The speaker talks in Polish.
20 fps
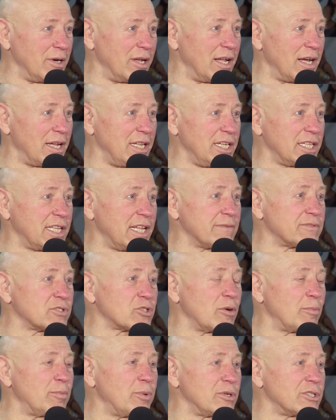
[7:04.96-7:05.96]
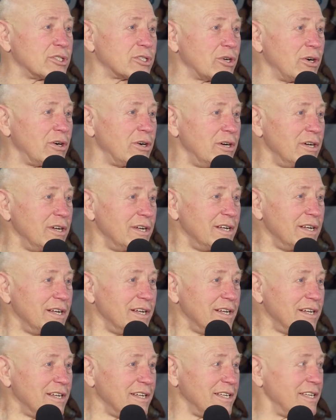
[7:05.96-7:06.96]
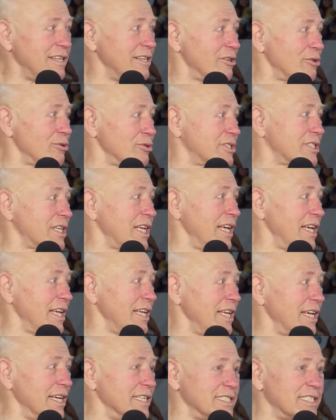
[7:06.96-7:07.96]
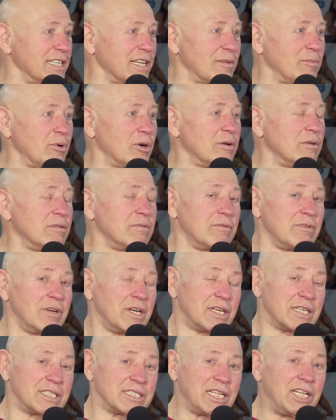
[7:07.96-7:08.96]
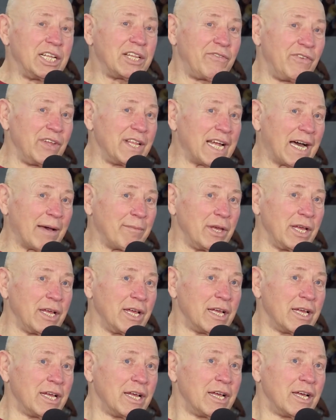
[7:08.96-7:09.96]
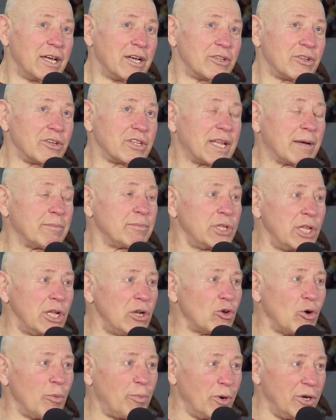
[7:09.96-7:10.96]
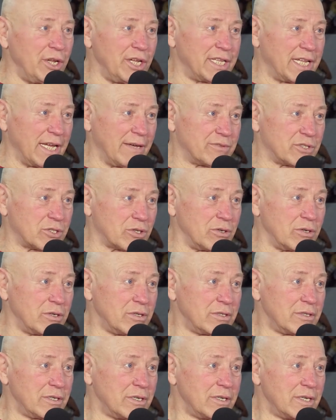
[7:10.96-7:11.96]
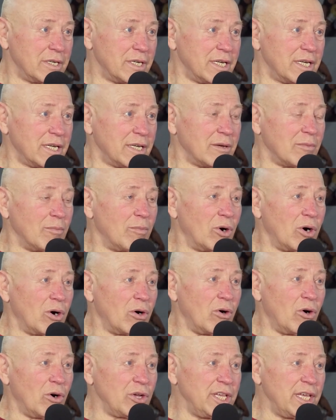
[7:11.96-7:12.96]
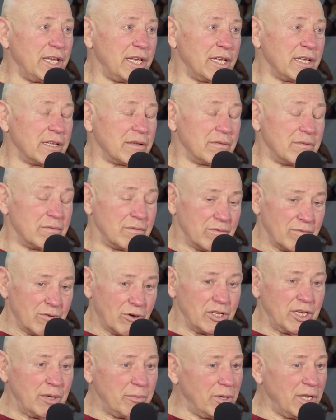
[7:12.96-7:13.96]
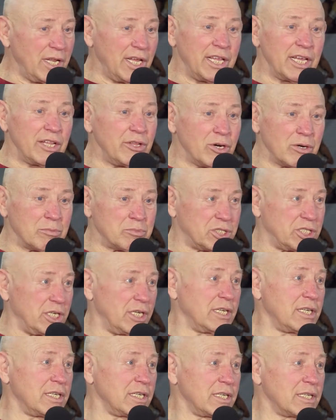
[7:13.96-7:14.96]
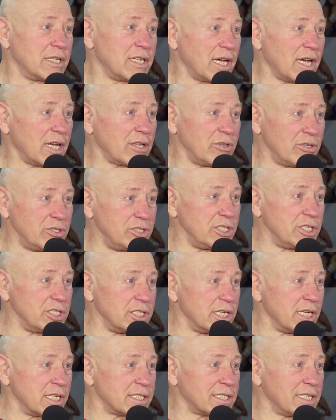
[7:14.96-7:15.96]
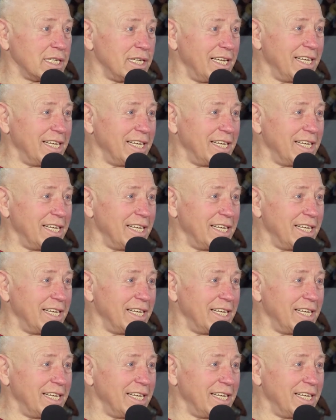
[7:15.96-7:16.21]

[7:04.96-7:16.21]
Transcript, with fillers: była, litewsko-polsko-ruski y, język, bo z Litwinami to tam tylko po litewsku, bo oni, oni byli niedobrzy, tak jak do dziś jest